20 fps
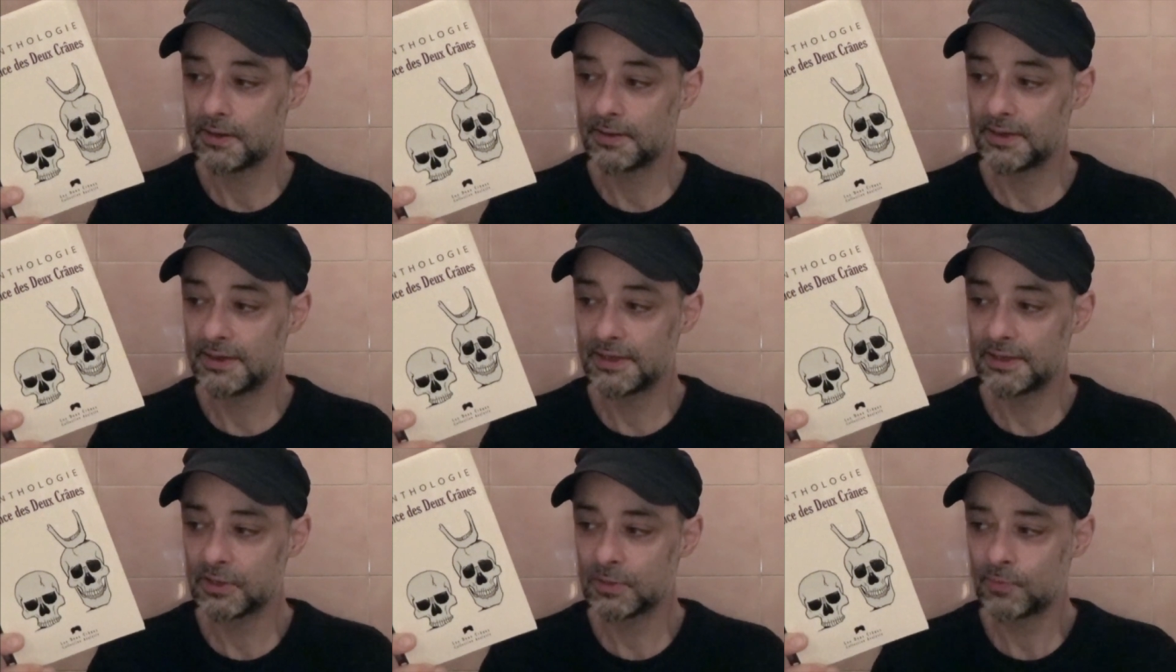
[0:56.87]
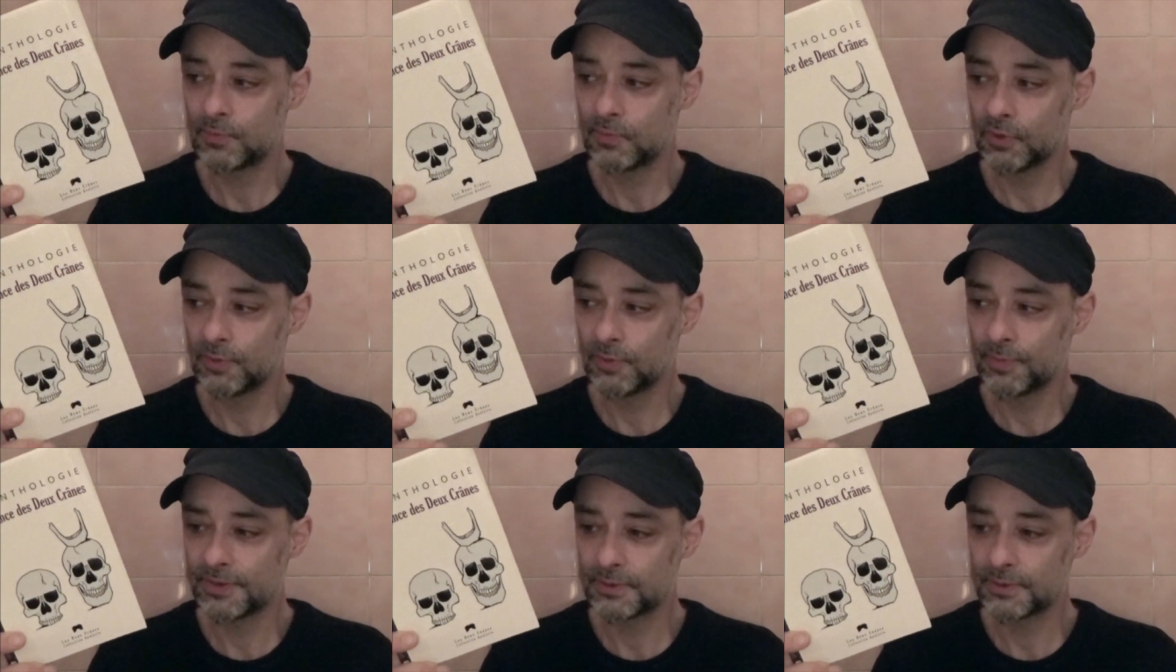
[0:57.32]
n'étaient
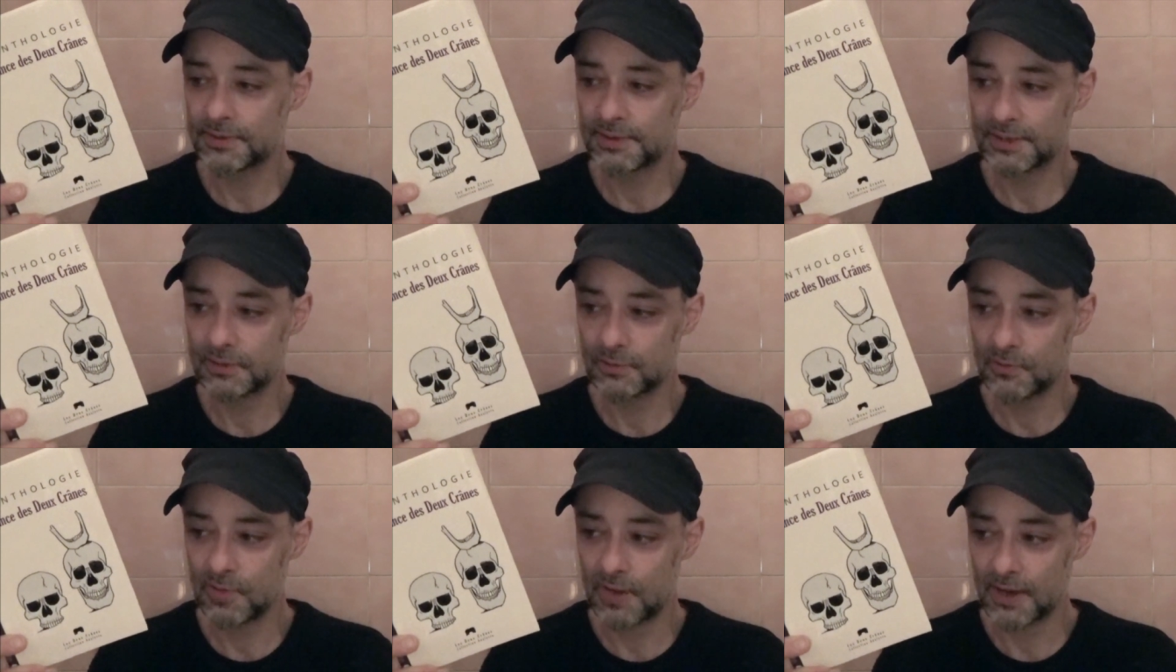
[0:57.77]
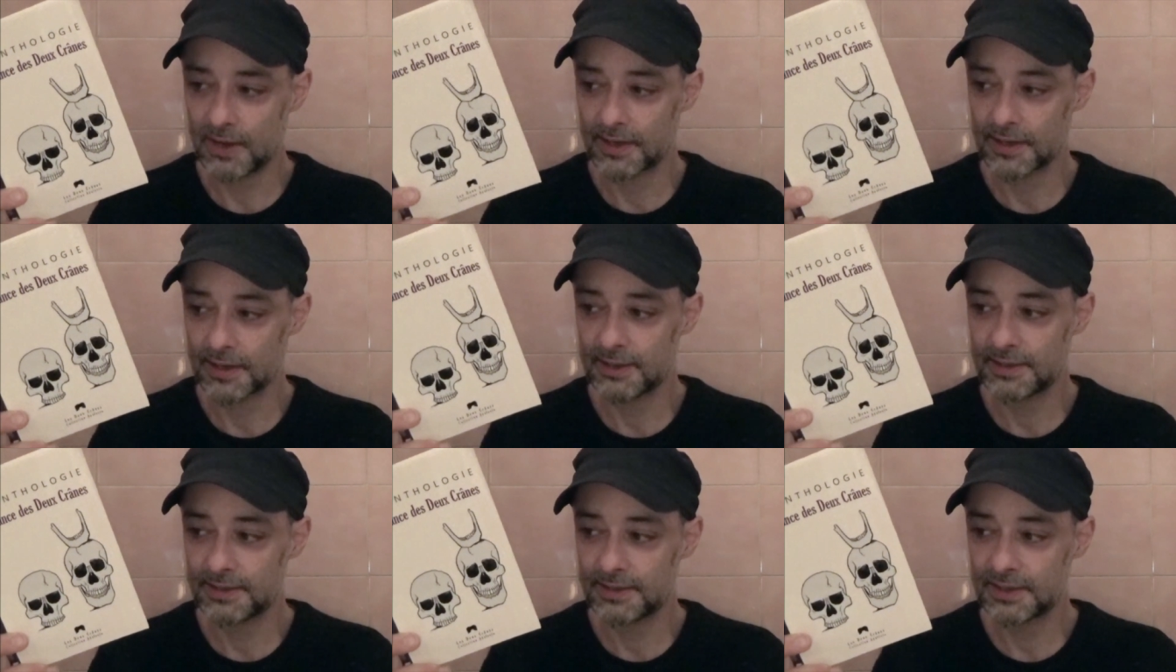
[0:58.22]
cependant pas aussi noirs
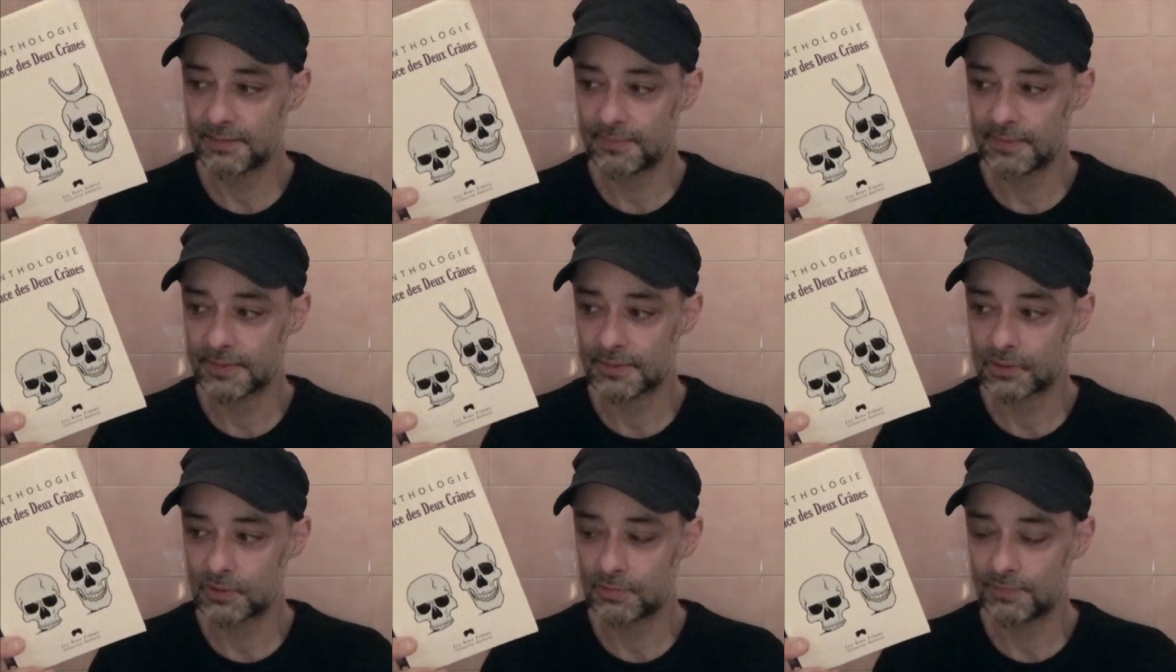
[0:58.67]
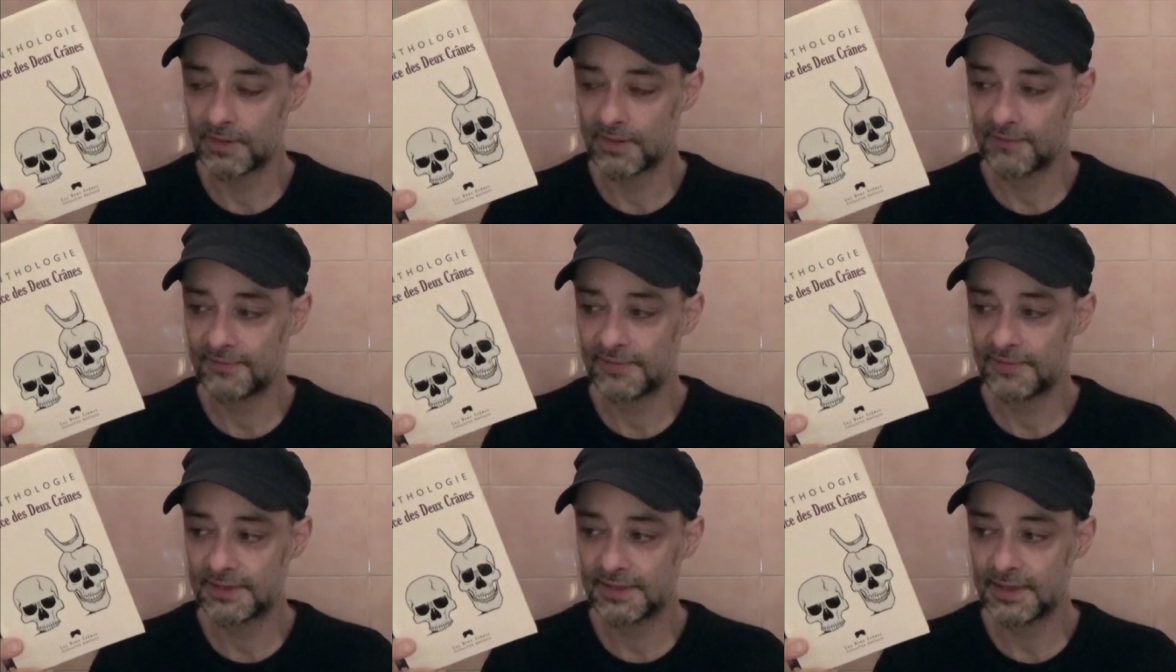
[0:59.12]
qu'un examen
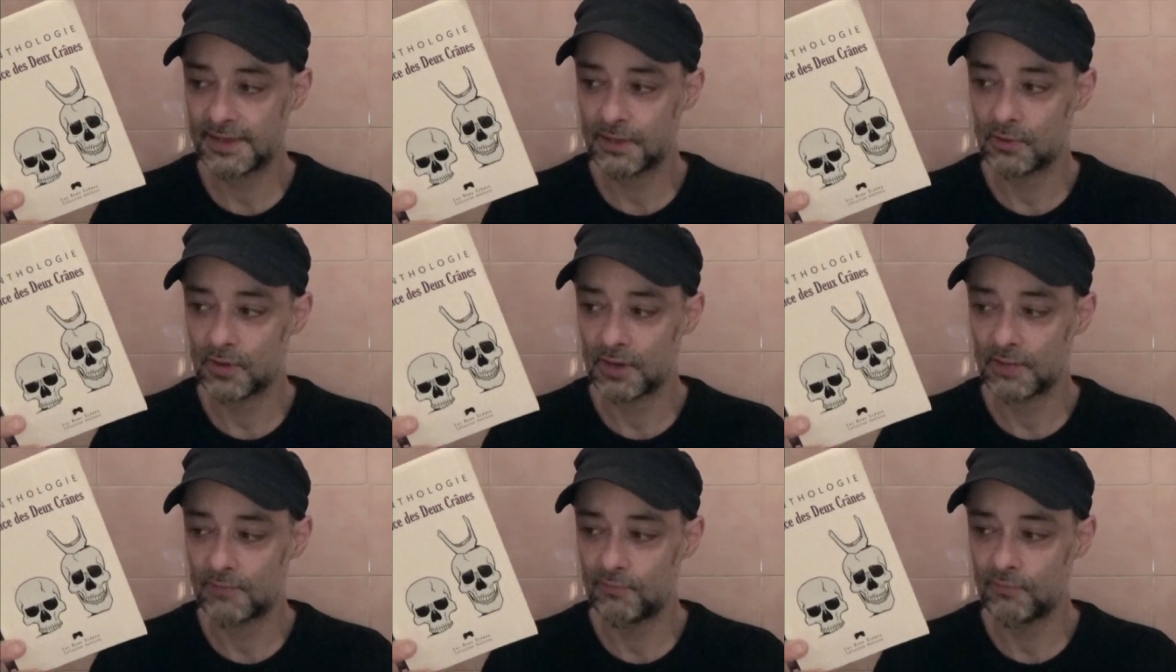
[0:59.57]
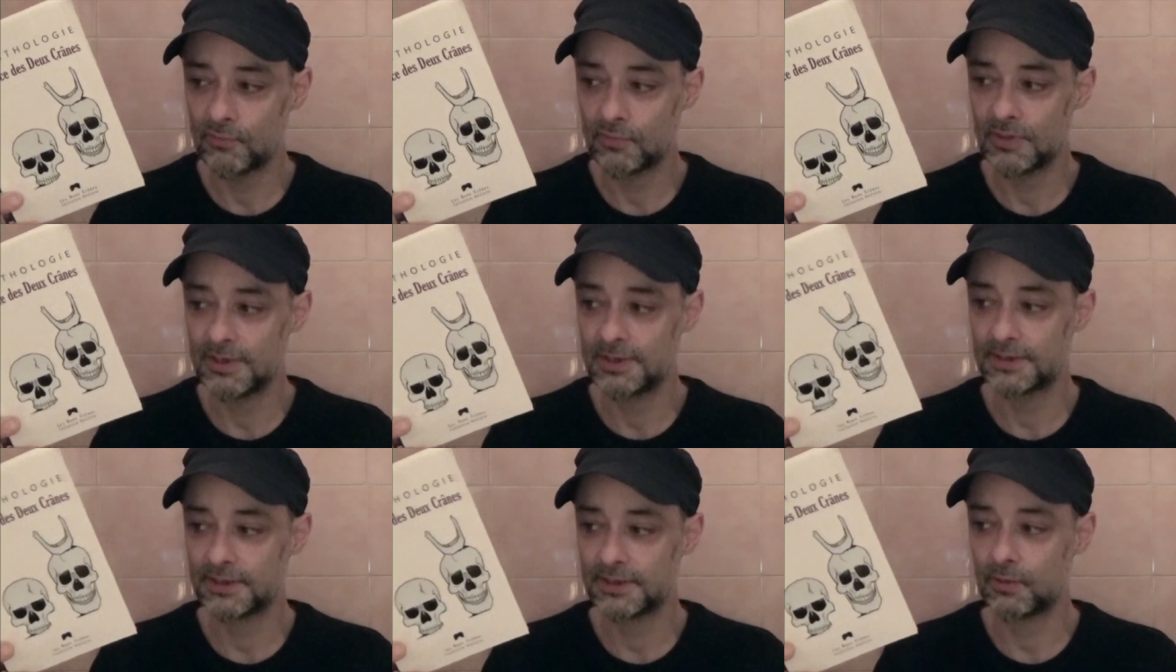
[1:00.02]
superficiel aurait pu le
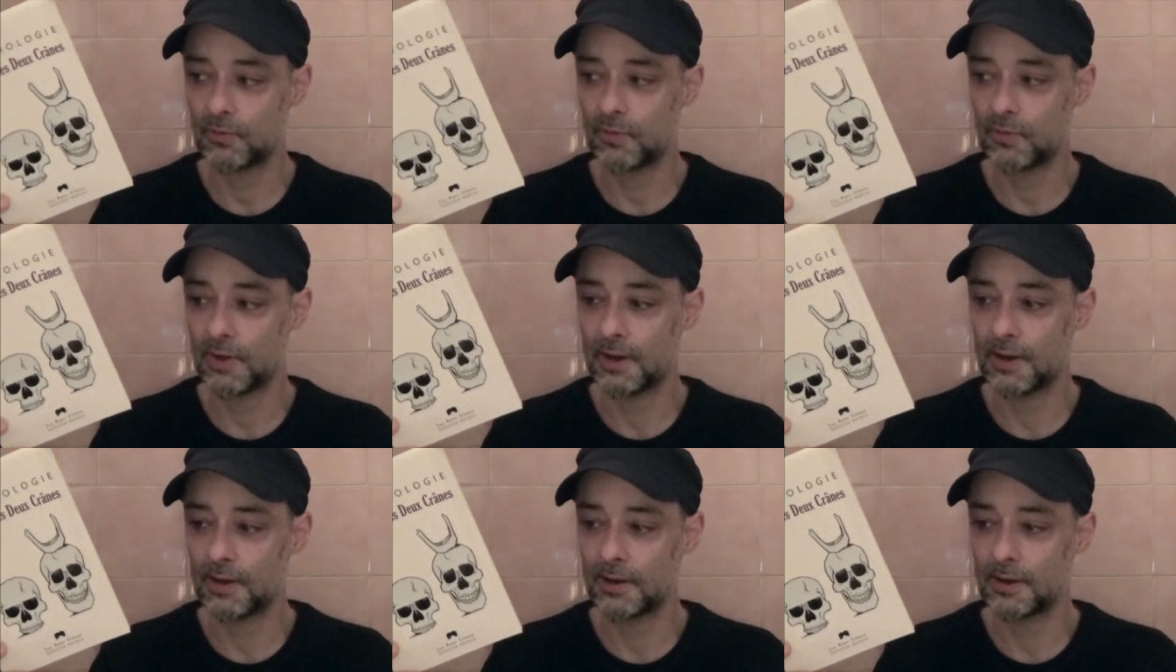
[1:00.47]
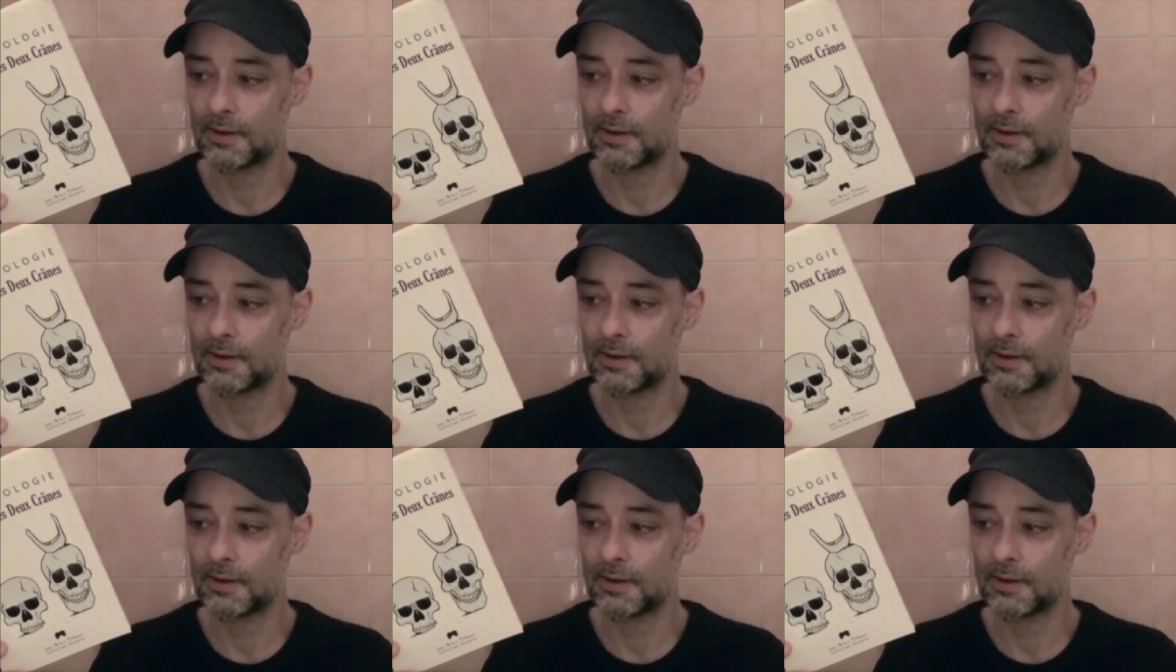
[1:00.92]
laisser croire